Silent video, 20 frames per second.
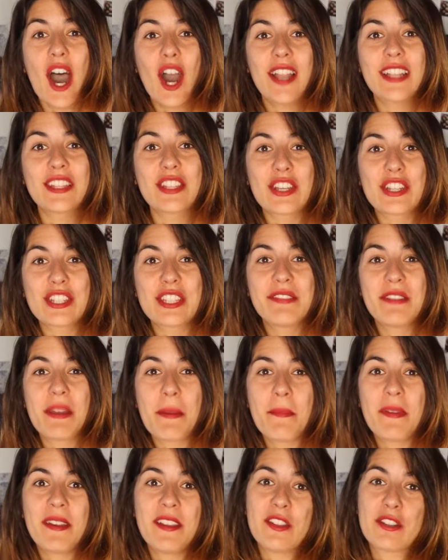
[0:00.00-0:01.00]
Hola a todos y
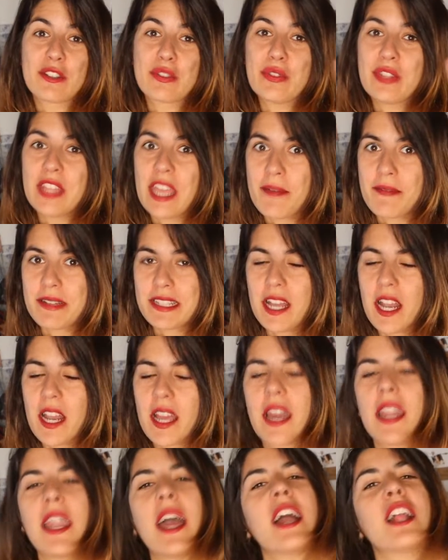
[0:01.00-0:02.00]
bienvenidos un día más
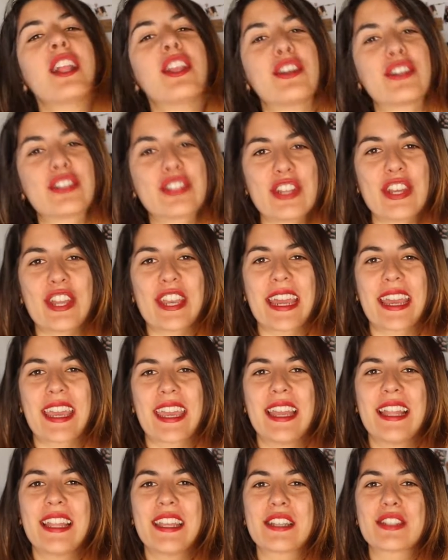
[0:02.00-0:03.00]
al canal, yo soy
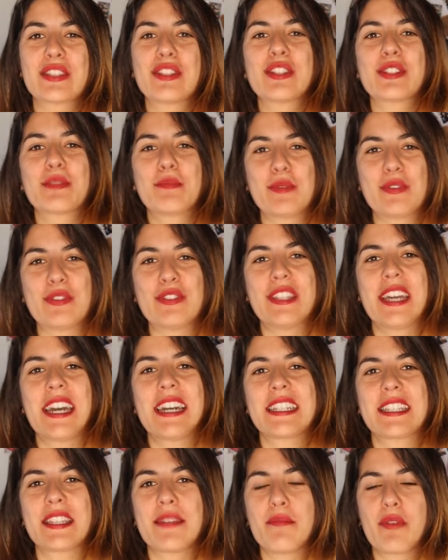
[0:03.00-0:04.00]
Raquel y esto es
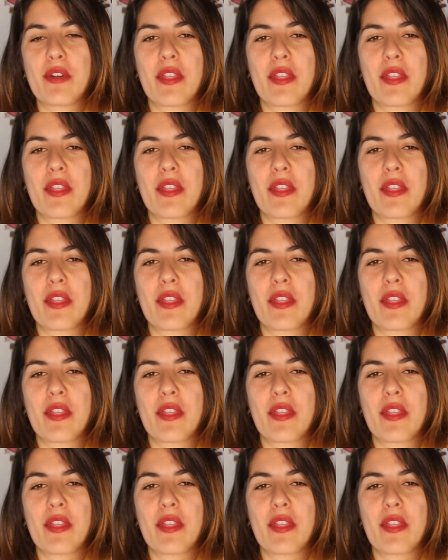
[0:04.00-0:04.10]
Puntadas de